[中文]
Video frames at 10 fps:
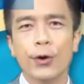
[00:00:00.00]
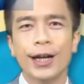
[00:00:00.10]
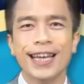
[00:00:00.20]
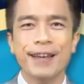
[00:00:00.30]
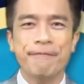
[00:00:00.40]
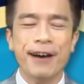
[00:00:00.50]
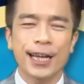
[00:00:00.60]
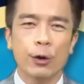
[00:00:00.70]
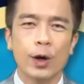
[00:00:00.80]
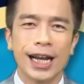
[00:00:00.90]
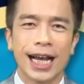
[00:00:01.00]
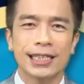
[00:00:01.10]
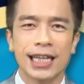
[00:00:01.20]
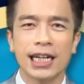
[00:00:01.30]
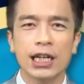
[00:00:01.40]
资获利，放眼未
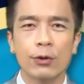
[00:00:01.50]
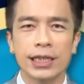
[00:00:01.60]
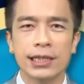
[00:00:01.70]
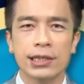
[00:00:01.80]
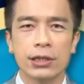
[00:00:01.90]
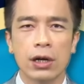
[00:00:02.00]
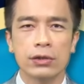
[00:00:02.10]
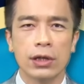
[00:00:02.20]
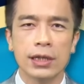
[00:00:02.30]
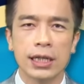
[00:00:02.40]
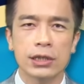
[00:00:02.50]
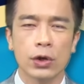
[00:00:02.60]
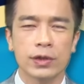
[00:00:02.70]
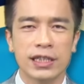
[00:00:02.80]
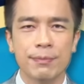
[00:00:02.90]
来，想要跟我一起使用融合
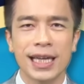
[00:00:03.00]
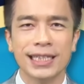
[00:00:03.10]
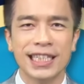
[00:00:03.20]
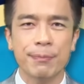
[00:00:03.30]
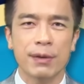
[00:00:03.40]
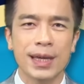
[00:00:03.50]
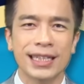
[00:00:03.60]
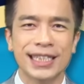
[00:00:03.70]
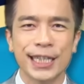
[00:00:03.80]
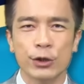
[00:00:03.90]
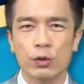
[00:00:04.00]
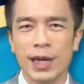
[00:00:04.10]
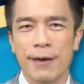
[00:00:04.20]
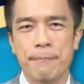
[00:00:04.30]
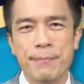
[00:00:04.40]
总经面、基本面、技术
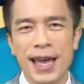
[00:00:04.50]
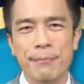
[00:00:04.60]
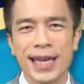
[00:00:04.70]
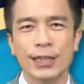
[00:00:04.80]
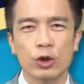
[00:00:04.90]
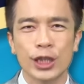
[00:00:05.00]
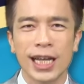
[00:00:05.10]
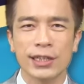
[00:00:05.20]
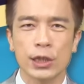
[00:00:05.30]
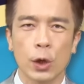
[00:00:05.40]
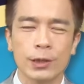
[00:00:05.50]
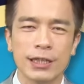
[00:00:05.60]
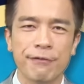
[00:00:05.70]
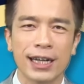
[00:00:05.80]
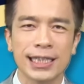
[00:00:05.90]
面，面面俱到的投
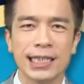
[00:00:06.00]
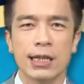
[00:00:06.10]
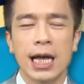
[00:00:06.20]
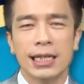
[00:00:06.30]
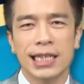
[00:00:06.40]
资方式，